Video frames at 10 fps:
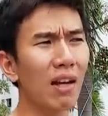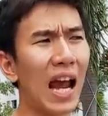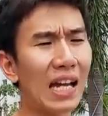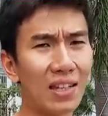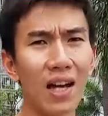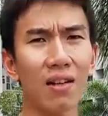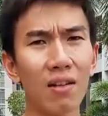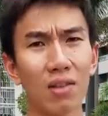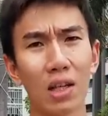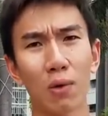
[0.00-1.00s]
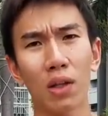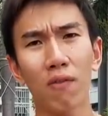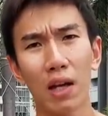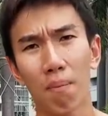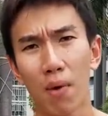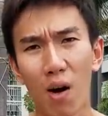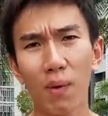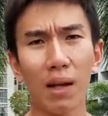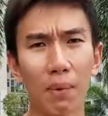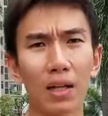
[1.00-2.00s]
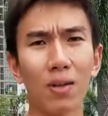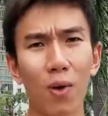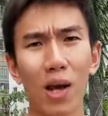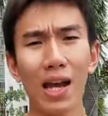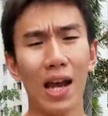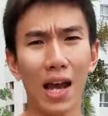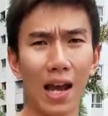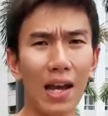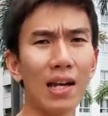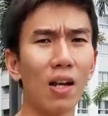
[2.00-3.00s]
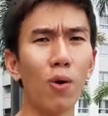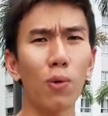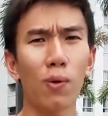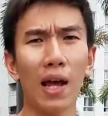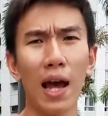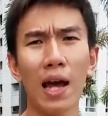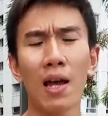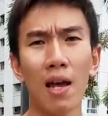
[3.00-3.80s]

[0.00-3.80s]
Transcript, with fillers: hạn chế rất nhiều những việc một là mình thức khuya hai là hút thuốc lá